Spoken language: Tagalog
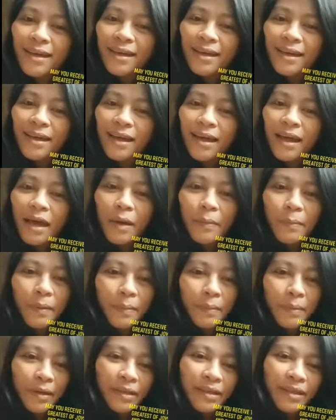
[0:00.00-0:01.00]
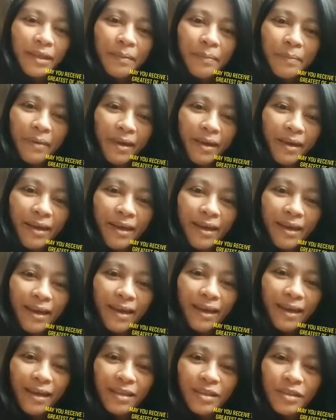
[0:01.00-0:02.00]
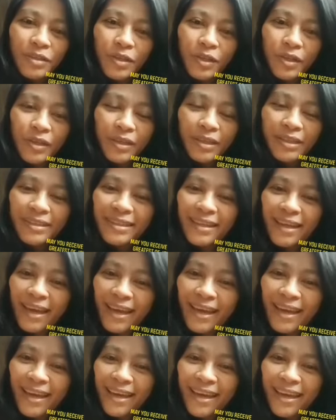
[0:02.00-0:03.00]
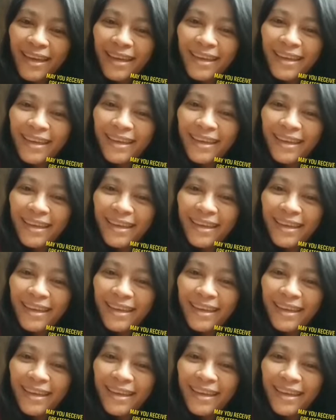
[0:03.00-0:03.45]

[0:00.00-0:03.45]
Happy birthday Be! Enjoy your day!